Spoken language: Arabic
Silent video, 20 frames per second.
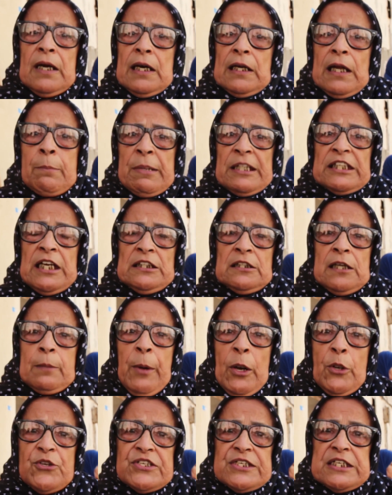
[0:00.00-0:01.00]
انا مريض عندي
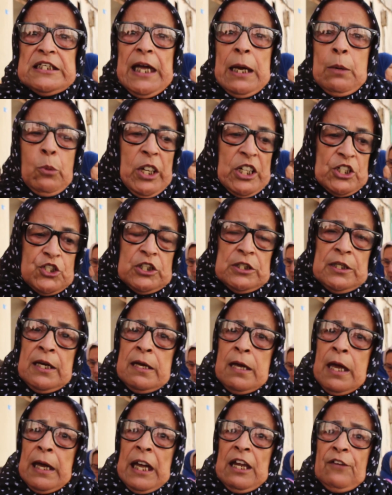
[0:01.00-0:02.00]
64 عام وراجي
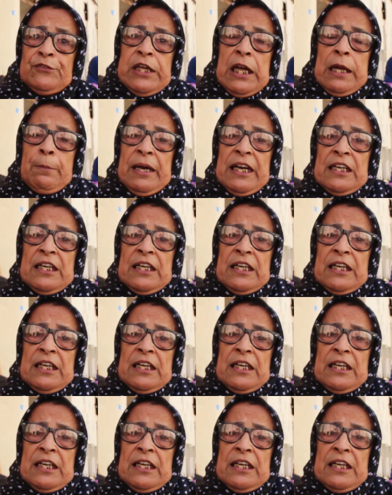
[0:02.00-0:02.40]
1000 درهم